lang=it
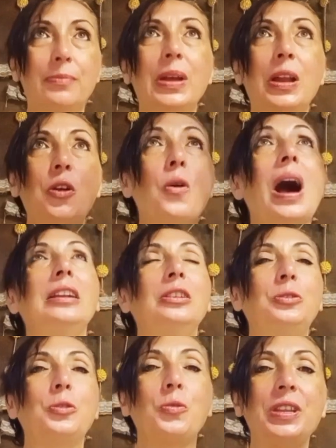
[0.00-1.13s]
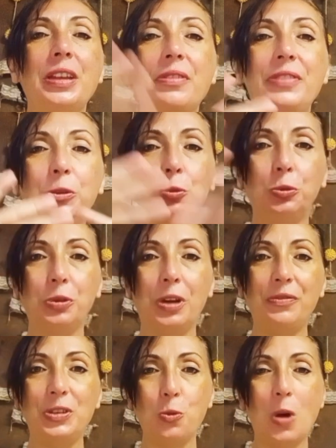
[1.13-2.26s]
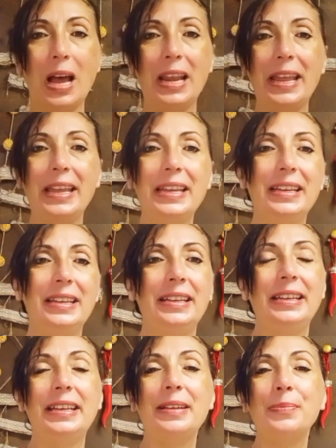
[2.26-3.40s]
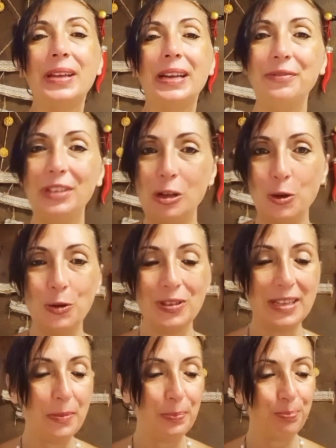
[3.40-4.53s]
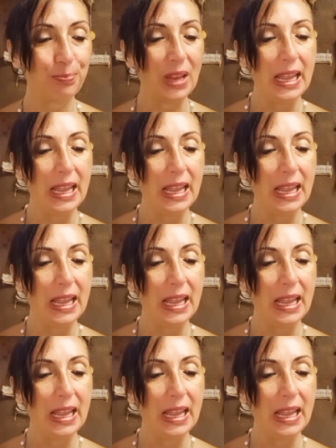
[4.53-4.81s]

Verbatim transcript: era bello alto, quindi avevi tutta una visuale eh, meravigliosa.